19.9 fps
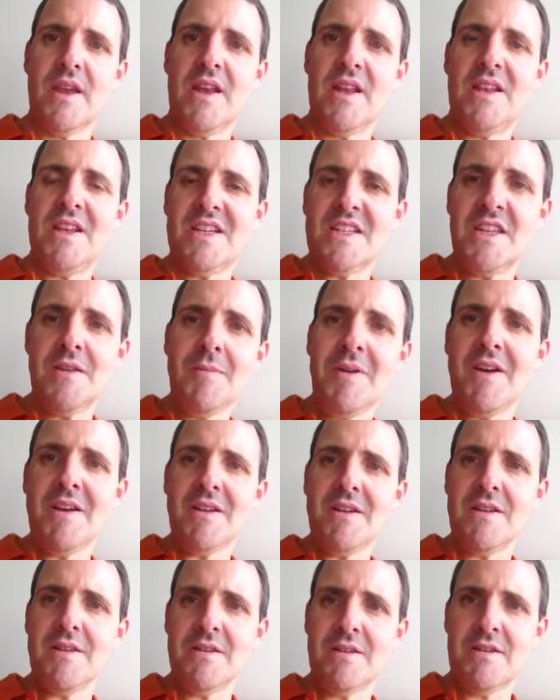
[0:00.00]
Lástima
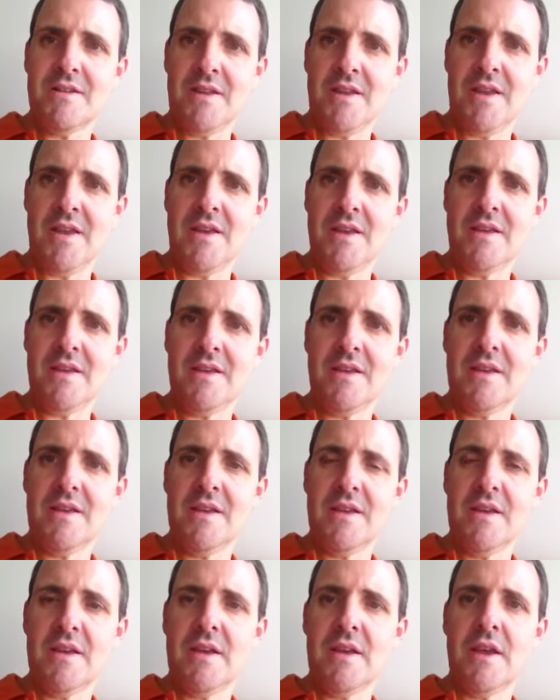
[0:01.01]
¿eh?
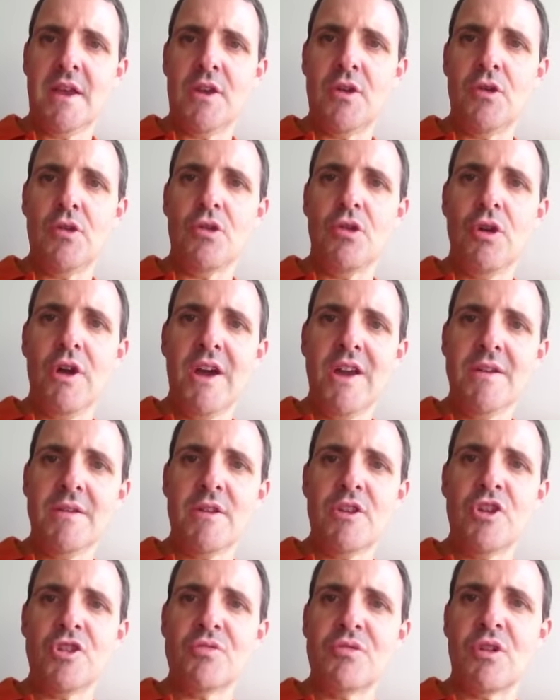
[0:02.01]
que no os cojan
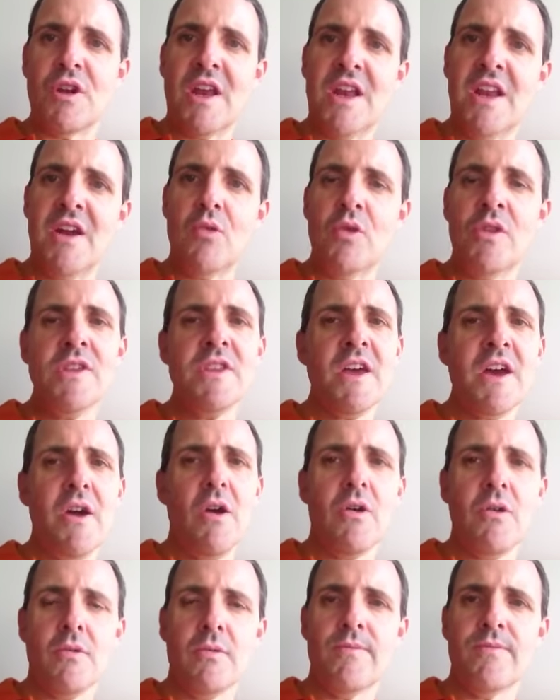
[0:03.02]
y os bloqueen la
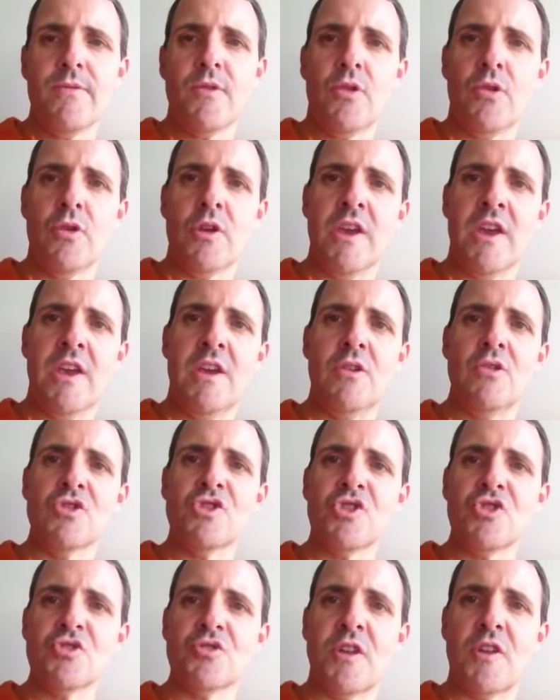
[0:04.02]
cuenta o que
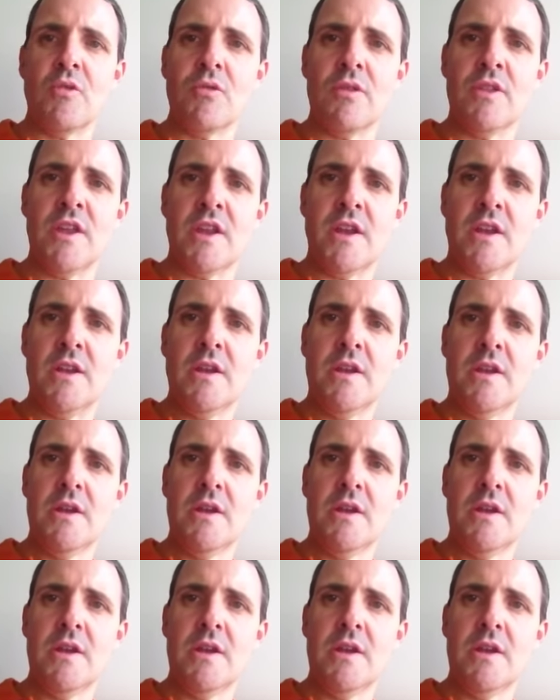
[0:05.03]
incluso os denuncien.